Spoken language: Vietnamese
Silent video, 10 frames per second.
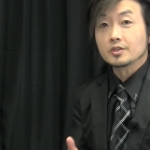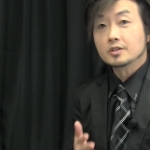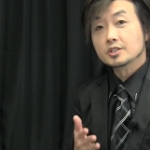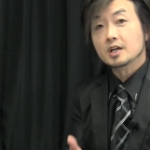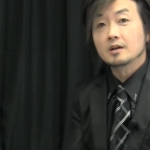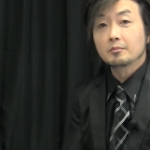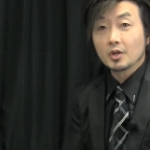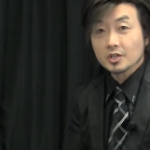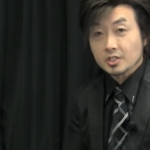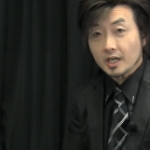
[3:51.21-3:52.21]
nhau sam
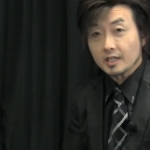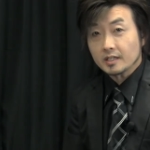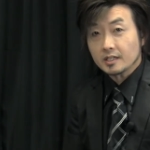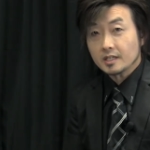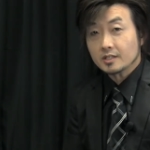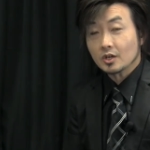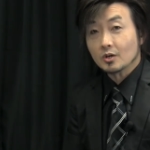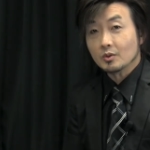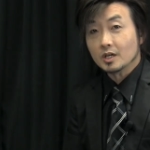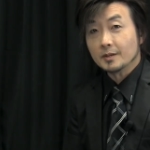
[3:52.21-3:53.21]
lo sai ến nè
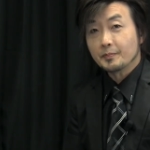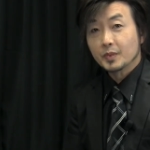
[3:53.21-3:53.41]
cho